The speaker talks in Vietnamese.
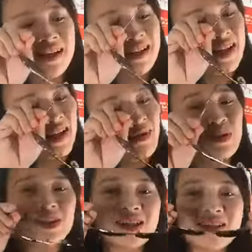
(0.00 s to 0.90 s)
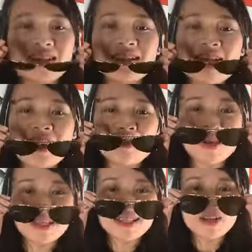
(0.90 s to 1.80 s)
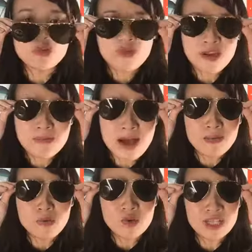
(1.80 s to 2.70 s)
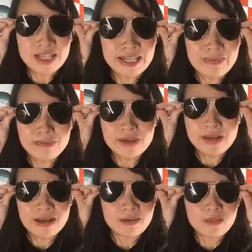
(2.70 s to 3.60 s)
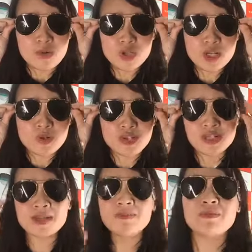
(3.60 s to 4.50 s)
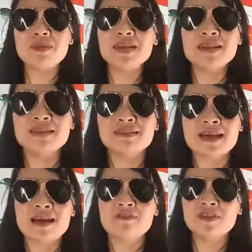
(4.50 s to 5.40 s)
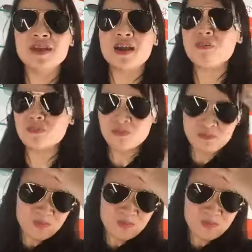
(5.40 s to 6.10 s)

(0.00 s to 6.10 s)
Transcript: Đây là một chiếc kính rất là bình dân của Ray-Ban bốn chín năm mươi ạ, bốn triệu chín trăm năm mươi nghìn, dáng phi công.